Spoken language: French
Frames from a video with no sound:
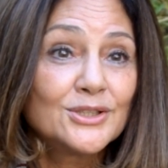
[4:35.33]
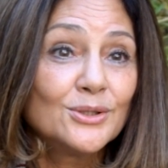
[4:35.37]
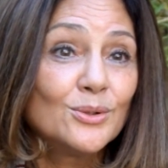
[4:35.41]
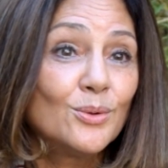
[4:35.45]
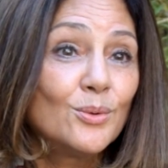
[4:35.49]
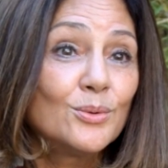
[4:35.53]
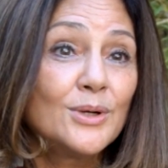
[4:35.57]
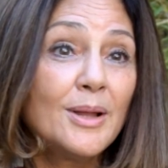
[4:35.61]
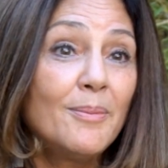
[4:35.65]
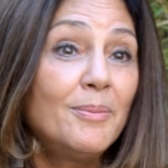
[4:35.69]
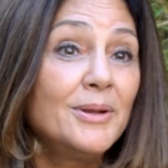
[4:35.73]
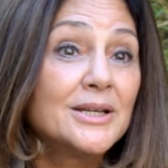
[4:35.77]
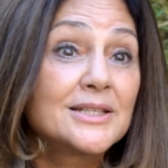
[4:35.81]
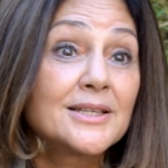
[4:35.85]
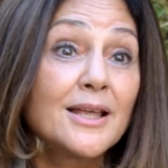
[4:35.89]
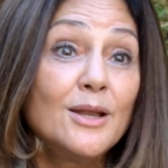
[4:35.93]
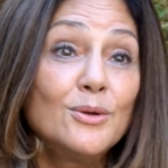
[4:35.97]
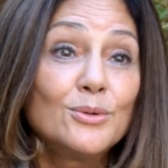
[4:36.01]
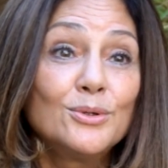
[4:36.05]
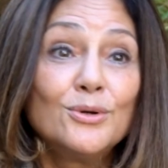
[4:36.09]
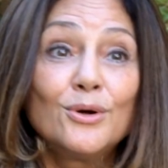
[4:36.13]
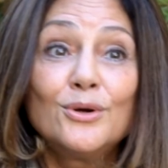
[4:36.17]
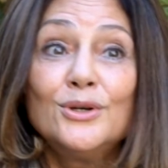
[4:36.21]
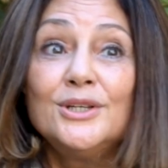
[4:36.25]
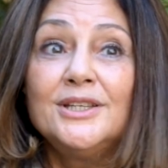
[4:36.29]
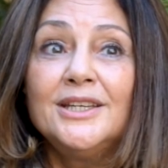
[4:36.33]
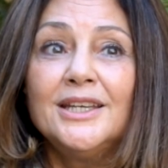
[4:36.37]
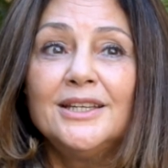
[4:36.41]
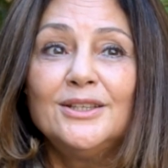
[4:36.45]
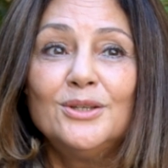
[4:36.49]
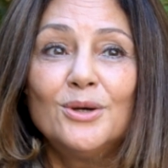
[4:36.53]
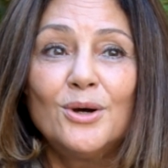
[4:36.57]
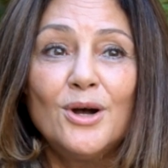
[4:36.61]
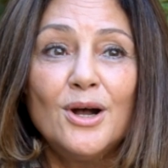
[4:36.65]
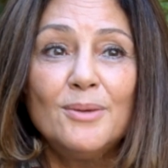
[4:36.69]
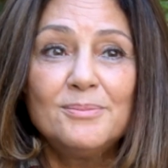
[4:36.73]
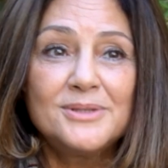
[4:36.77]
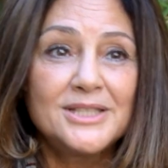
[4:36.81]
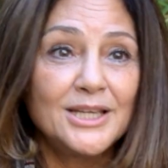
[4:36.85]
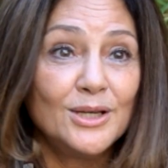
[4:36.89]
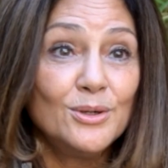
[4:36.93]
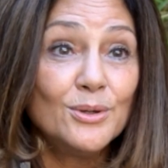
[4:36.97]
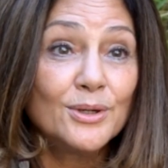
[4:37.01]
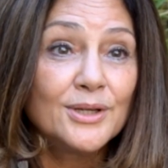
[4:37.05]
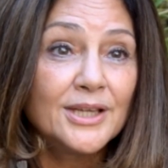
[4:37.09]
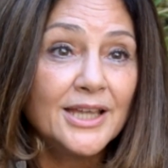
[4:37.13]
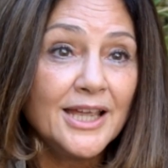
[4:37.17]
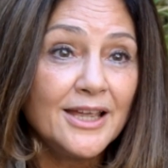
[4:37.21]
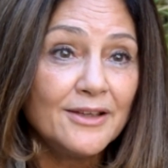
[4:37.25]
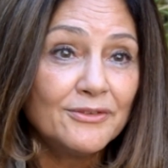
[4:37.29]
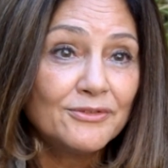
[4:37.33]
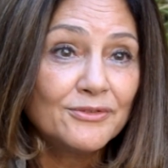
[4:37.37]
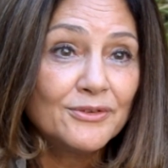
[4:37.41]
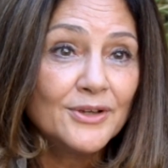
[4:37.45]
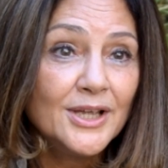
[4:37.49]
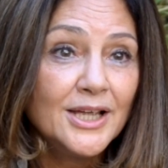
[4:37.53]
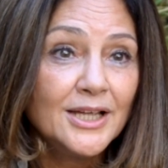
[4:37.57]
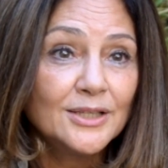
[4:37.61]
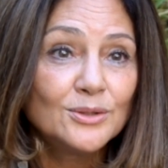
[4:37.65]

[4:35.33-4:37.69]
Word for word: on appelle ça le grenier de Rome, c'est le kef,